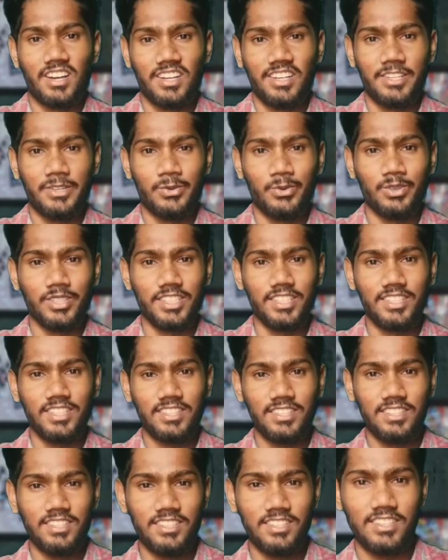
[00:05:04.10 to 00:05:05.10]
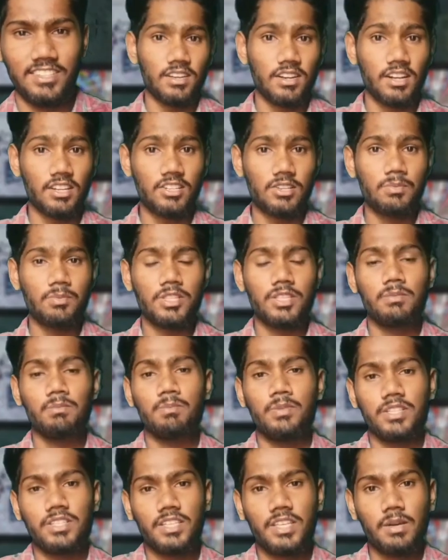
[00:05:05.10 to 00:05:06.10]
आ गई होगी राष्ट्रपति
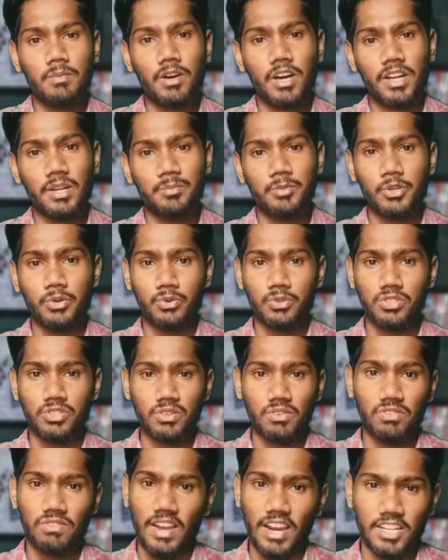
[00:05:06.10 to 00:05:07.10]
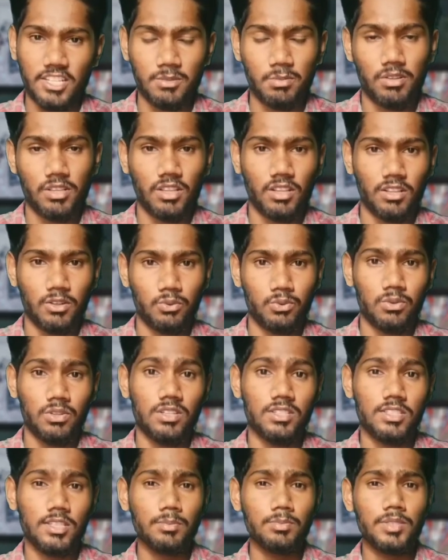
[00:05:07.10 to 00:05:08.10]
पद के बारे में कुछ फैक्ट्स बताता हूँ
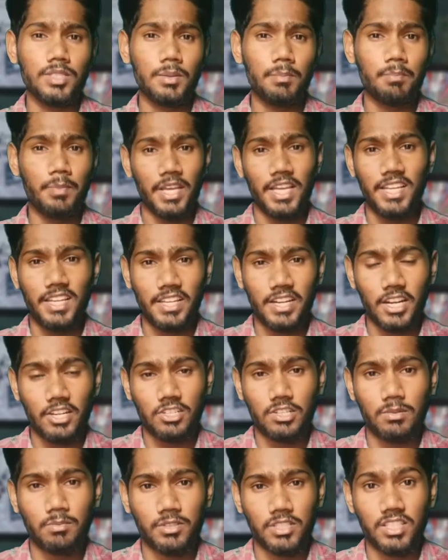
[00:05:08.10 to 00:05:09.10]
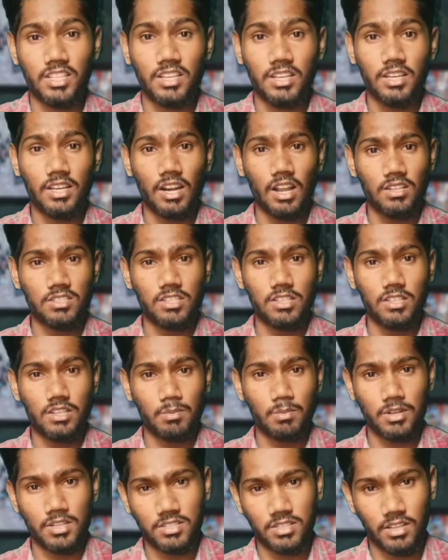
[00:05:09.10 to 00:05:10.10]
सबसे पहले राष्ट्रपति राजेंद्र
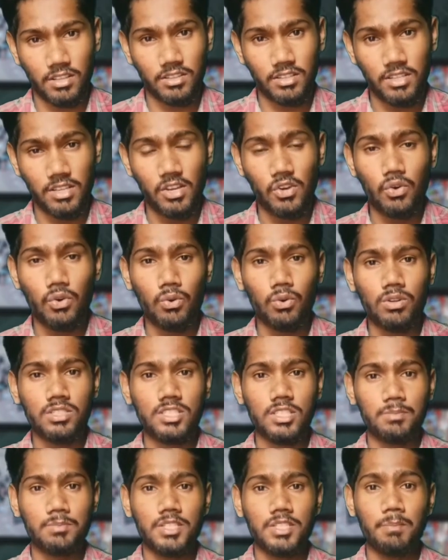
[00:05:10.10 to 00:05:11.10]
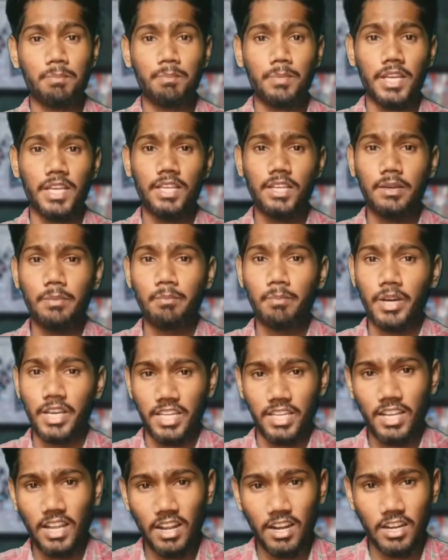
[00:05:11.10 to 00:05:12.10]
प्रसाद और सबसे पहली
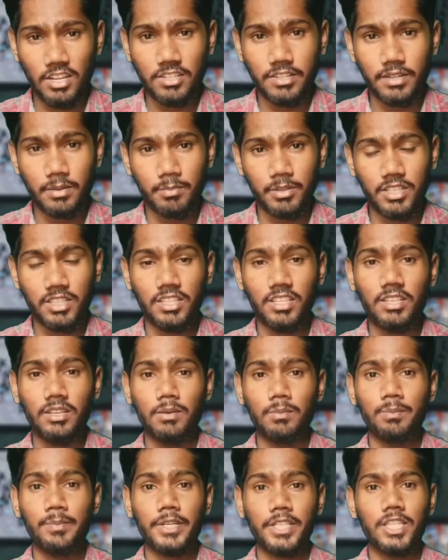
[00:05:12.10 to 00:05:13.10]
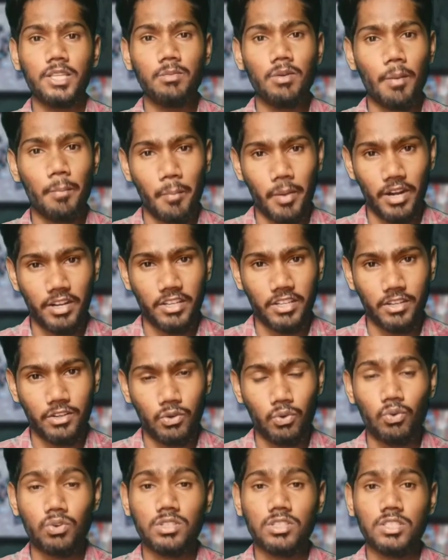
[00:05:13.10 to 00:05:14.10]
महिला राष्ट्रपति प्रतिभा पाटिल
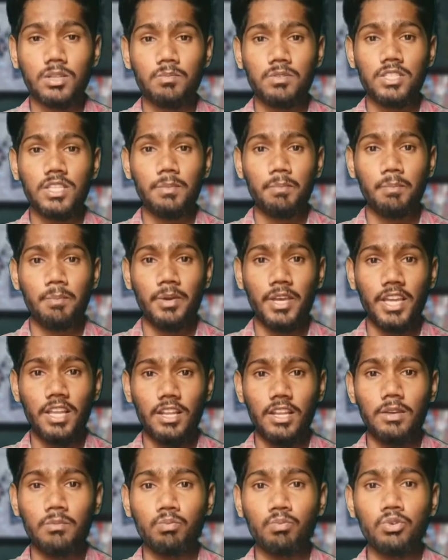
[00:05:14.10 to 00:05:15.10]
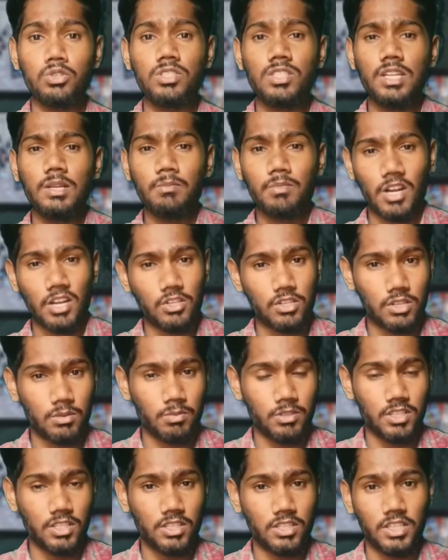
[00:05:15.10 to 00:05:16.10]
और सबसे पहले मुस्लिम
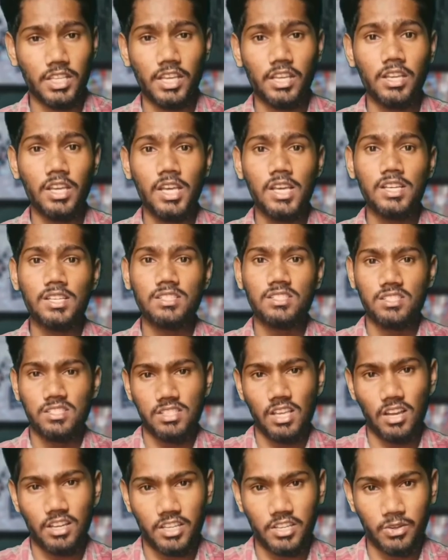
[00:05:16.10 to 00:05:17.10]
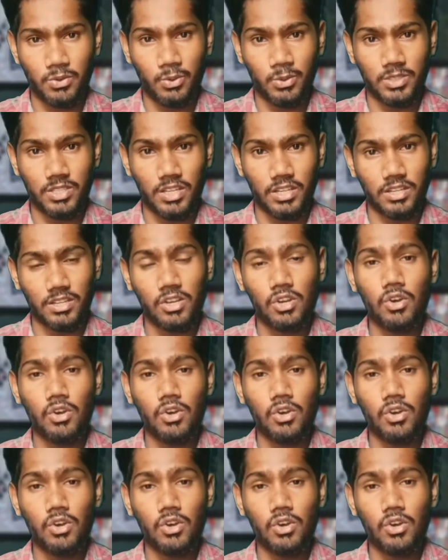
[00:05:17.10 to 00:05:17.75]
राष्ट्रपति थे जाकिर हुसैन